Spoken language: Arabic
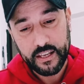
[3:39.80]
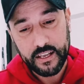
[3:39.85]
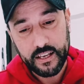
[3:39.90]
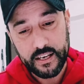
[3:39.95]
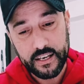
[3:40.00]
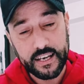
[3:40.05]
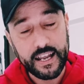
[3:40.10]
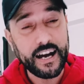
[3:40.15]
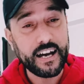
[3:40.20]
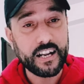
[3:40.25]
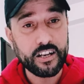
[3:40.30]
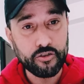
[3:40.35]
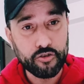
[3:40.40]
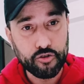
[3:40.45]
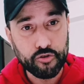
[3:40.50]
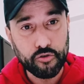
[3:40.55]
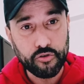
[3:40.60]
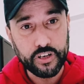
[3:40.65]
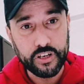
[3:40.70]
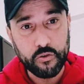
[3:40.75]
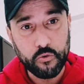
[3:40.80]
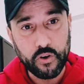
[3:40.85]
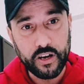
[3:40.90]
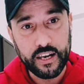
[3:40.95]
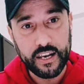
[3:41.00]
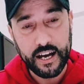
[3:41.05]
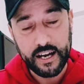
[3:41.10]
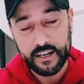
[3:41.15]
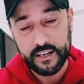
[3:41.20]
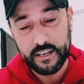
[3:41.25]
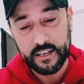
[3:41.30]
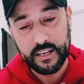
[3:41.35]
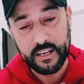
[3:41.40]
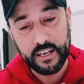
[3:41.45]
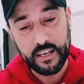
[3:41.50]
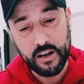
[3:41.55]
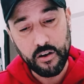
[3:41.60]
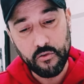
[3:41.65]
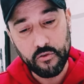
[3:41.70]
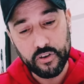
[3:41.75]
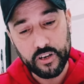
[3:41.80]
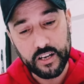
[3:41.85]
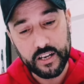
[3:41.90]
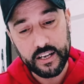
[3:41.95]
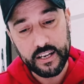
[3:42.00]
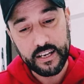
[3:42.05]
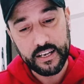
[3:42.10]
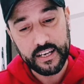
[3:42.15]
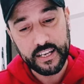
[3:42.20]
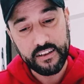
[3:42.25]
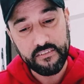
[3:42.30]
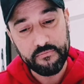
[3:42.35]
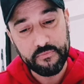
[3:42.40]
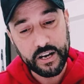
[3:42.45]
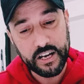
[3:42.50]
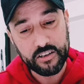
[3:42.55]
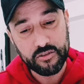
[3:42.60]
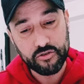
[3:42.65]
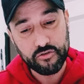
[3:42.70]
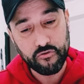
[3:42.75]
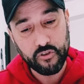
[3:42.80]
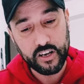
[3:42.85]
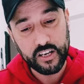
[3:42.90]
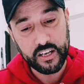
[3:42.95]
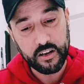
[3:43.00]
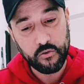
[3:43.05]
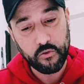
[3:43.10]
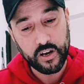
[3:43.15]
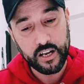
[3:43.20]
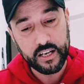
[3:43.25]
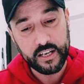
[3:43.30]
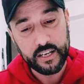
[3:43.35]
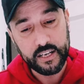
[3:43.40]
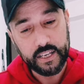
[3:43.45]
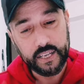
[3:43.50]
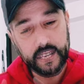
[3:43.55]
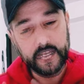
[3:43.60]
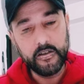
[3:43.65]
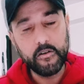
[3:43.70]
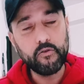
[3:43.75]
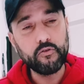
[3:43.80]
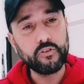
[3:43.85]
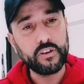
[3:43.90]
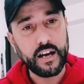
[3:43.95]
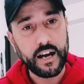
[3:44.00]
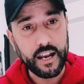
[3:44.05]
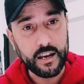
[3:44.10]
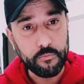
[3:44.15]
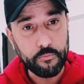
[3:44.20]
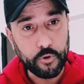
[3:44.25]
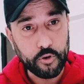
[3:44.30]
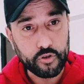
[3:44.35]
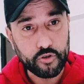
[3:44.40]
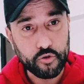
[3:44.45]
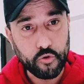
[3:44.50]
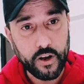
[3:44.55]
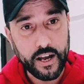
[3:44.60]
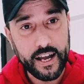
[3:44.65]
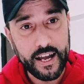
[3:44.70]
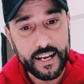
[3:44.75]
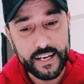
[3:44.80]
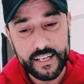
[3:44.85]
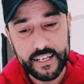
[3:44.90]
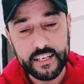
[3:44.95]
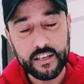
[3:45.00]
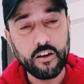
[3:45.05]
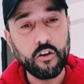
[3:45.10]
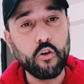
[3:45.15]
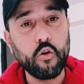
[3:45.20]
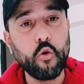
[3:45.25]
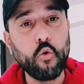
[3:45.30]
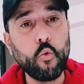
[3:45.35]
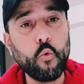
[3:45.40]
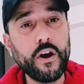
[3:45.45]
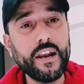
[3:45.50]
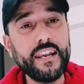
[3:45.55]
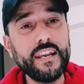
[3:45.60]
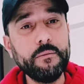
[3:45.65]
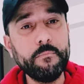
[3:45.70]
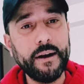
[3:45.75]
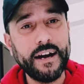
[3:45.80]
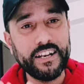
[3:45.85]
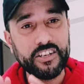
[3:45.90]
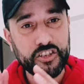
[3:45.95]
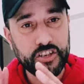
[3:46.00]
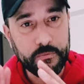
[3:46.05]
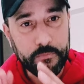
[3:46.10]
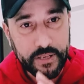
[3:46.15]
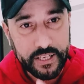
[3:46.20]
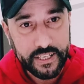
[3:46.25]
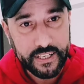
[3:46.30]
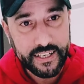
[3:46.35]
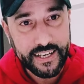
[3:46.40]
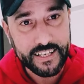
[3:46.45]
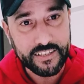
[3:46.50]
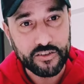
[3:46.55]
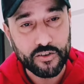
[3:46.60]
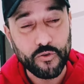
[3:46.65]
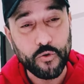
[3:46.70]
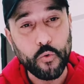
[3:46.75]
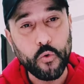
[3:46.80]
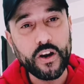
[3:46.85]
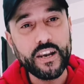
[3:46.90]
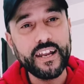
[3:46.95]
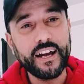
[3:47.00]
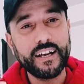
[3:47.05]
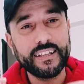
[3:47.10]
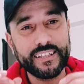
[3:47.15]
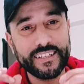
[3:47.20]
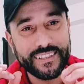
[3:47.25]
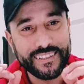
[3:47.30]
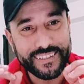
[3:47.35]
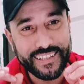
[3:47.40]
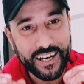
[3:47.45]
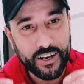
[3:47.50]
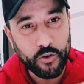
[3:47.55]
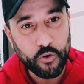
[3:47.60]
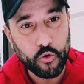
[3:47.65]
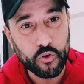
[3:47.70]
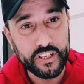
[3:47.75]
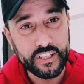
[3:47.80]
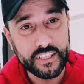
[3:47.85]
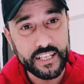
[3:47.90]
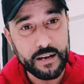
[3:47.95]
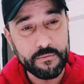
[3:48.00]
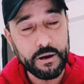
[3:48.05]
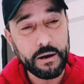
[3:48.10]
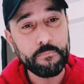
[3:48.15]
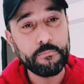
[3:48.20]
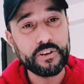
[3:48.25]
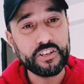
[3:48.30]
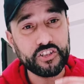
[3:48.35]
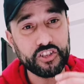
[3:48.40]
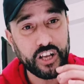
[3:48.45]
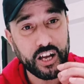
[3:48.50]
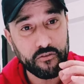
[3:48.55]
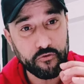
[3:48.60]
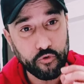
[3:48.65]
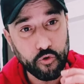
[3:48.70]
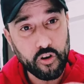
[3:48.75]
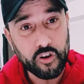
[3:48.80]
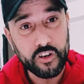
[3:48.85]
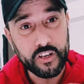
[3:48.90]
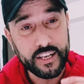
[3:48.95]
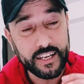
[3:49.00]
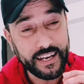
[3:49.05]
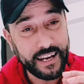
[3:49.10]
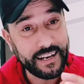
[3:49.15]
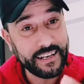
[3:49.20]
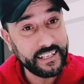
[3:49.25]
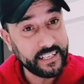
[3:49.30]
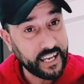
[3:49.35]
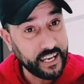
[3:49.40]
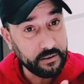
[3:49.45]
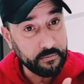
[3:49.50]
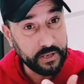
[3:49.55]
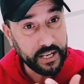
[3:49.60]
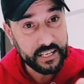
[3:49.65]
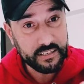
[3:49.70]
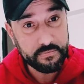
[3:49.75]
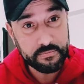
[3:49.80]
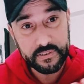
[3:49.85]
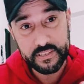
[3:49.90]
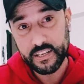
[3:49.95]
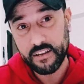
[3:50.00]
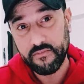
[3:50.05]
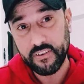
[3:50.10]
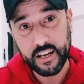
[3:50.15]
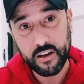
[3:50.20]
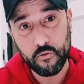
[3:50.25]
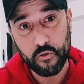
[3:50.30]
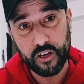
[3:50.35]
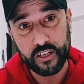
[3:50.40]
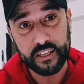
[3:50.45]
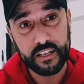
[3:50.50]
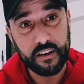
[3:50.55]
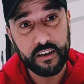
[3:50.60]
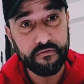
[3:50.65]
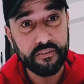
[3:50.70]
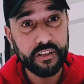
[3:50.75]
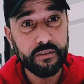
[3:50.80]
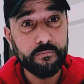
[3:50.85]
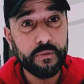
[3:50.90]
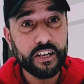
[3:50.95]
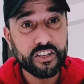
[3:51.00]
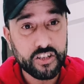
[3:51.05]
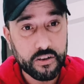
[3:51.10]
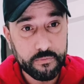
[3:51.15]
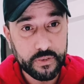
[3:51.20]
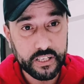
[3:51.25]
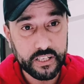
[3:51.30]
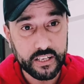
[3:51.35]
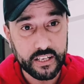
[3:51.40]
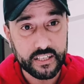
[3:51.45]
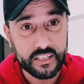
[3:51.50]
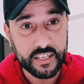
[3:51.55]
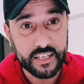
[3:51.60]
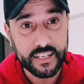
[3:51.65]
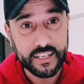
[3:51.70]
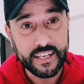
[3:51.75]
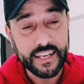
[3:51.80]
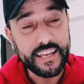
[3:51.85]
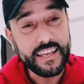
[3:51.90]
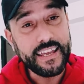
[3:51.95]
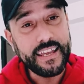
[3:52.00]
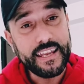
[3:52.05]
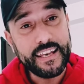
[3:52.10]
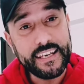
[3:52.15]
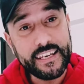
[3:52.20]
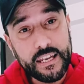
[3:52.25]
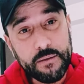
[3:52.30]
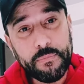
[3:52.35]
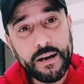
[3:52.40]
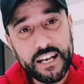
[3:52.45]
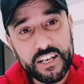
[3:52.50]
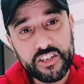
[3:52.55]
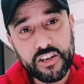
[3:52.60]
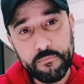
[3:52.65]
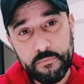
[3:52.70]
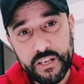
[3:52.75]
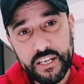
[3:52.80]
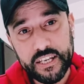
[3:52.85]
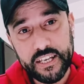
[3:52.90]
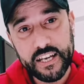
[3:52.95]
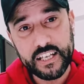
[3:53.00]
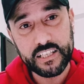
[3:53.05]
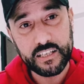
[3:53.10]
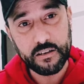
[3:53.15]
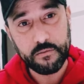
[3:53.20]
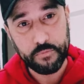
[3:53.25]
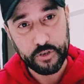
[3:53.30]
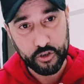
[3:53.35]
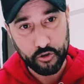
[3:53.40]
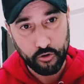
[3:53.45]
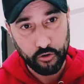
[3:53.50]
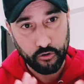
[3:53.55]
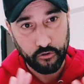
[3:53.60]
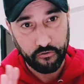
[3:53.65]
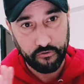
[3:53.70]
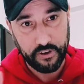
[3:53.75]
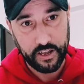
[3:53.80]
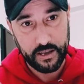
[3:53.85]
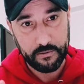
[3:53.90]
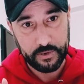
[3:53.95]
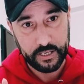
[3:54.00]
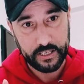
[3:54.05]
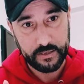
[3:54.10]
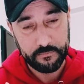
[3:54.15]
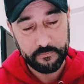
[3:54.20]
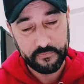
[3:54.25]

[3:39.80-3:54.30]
الارنشوني ولا اللون كيف ما كنشوفوا الاخوان باللون البرتقالي هو اللي مع الجمعيات هو اللي غادي نطرقوا ليه دابا باش تعرفوا حنا يعني كاين ناس بزاف الاخوان دافعين مع الجمعيات اللي مع الجمعيات باش نكونوا فاهمين